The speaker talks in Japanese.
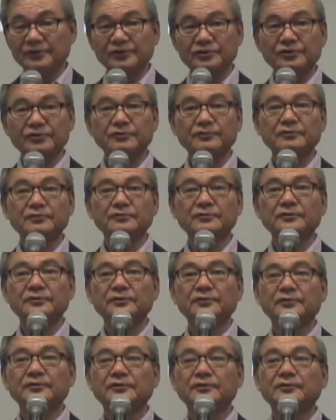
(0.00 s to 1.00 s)
?15
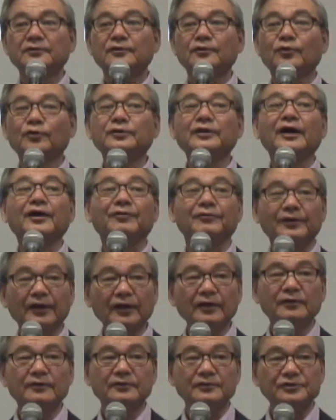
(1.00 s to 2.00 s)
だよ
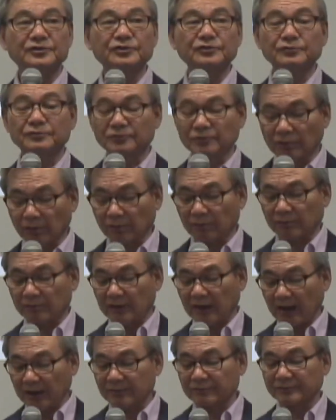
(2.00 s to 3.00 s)
ね15
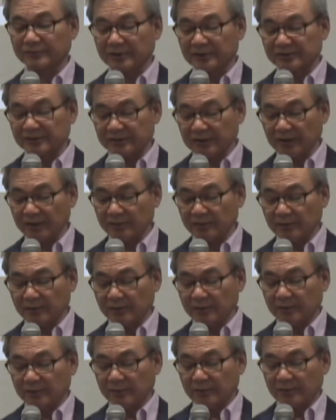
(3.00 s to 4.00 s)
あるんですね。
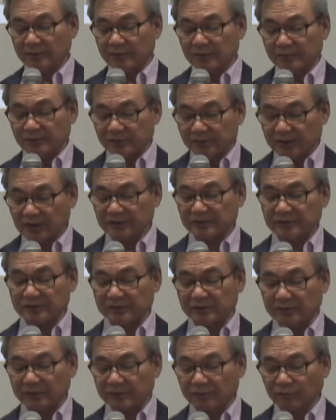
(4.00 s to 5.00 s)
しか
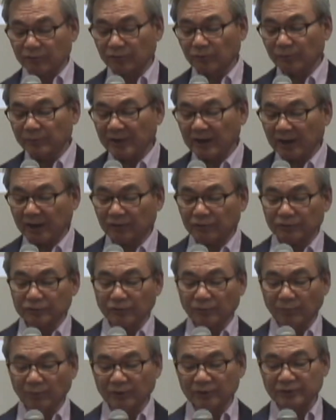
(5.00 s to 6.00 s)
し、この都
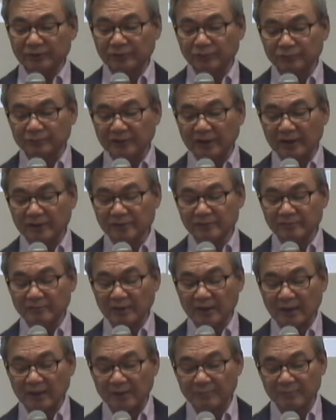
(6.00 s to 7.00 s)
登りの歌、あるい
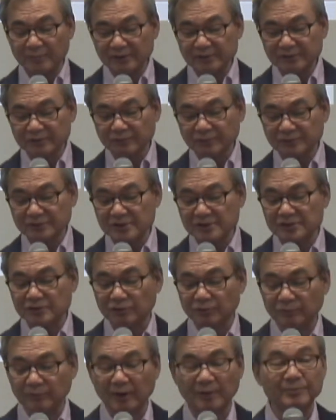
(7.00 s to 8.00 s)
は別の聖
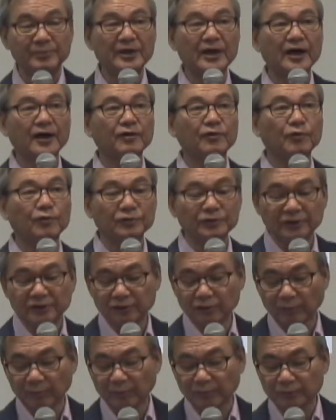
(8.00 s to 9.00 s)
書では都
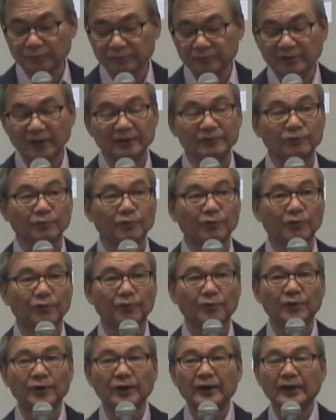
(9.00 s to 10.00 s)
に登る歌と
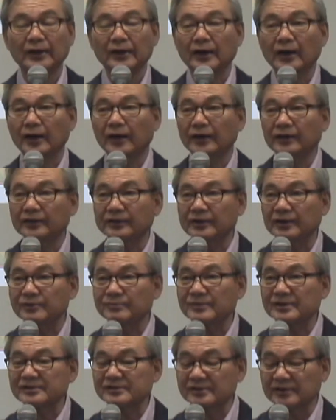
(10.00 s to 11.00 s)
こう書かれて
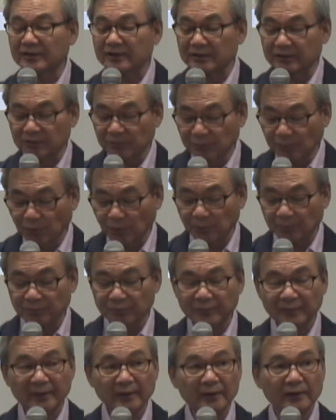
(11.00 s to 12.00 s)
いますけれども、
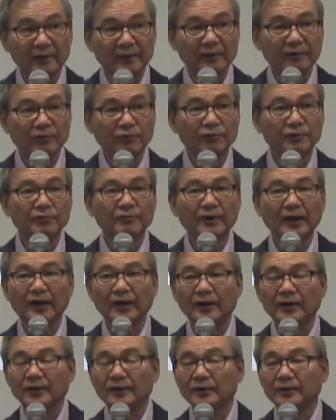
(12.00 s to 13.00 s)
これ
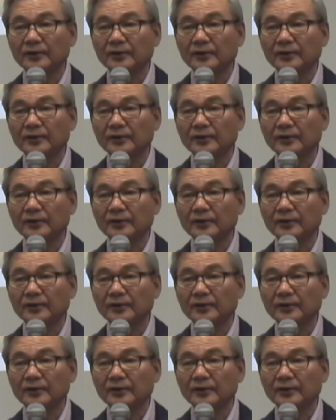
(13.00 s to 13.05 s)
は